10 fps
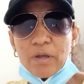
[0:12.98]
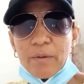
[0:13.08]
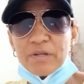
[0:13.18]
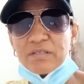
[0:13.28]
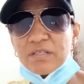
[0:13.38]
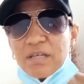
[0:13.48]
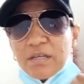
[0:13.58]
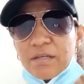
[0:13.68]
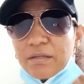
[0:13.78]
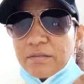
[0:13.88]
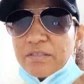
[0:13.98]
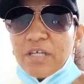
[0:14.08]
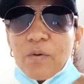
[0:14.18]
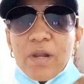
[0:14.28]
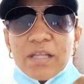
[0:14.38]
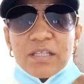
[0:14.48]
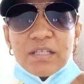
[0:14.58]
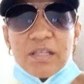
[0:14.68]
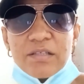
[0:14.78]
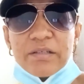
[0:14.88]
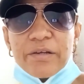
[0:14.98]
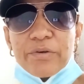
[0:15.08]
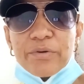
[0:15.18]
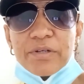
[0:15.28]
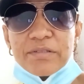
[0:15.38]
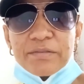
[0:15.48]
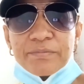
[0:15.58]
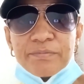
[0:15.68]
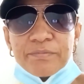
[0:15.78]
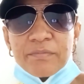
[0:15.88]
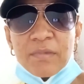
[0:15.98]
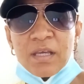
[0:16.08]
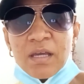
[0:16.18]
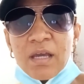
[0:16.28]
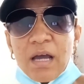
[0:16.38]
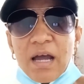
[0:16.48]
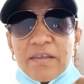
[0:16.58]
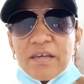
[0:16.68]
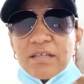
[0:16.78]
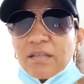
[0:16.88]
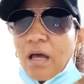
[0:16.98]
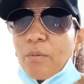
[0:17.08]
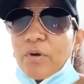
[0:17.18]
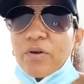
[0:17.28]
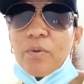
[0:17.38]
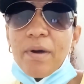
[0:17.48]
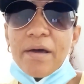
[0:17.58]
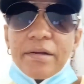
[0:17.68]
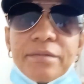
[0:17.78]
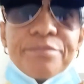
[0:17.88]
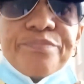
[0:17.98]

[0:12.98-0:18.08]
a ver si llego a la tienda de interiores. Ayer estábamos en Romana